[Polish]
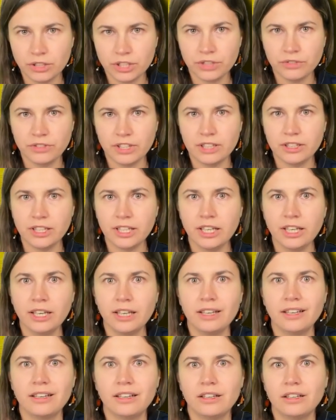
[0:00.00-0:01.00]
gdzie wtedy
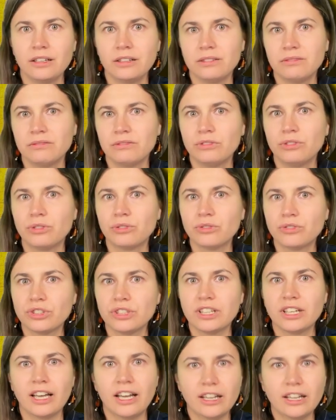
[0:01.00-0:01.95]
e, do różnych